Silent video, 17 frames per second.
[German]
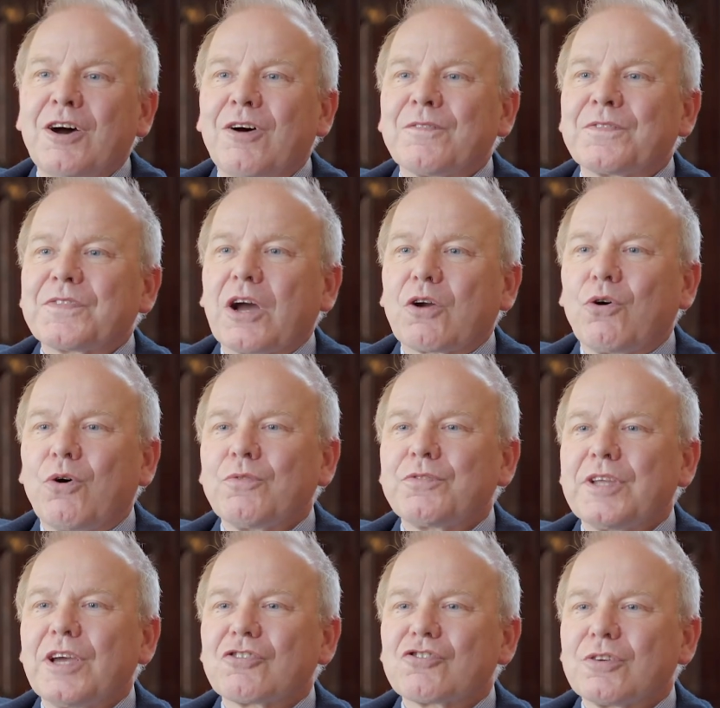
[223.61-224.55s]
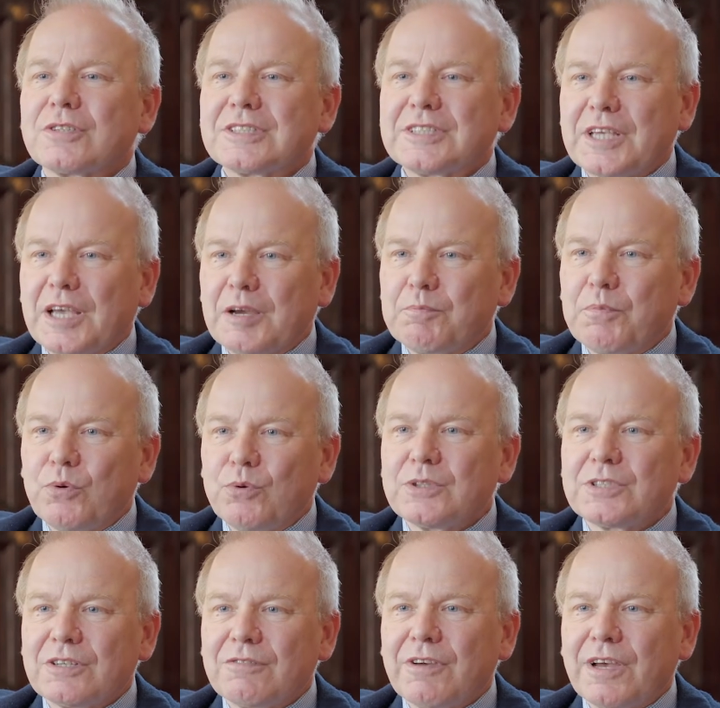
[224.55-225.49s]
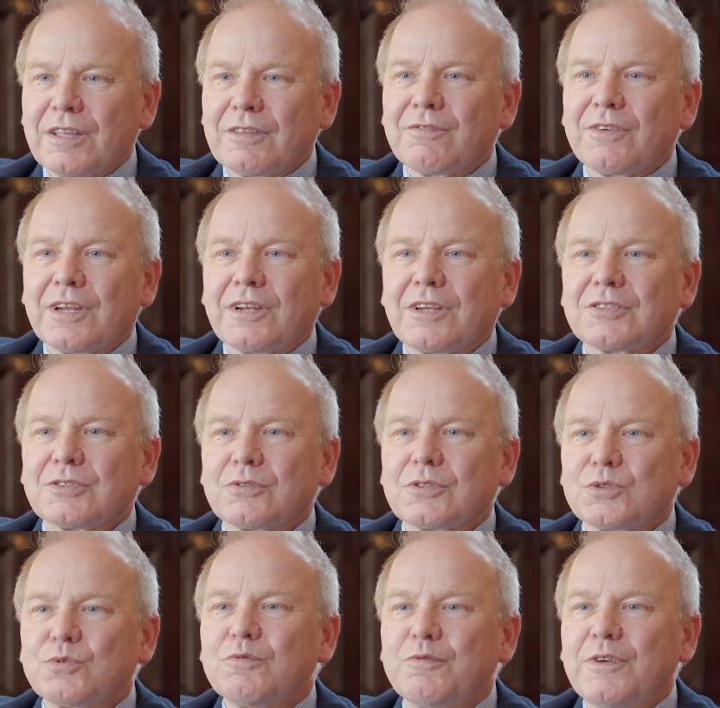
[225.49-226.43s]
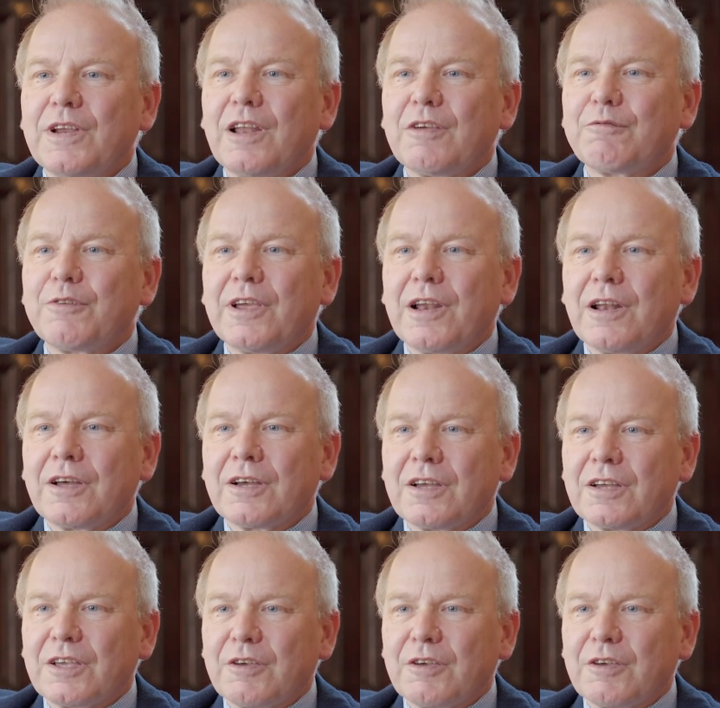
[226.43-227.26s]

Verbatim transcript: Und da konnte er schon sehr böse böse werden, wenn er so zu viele Fehler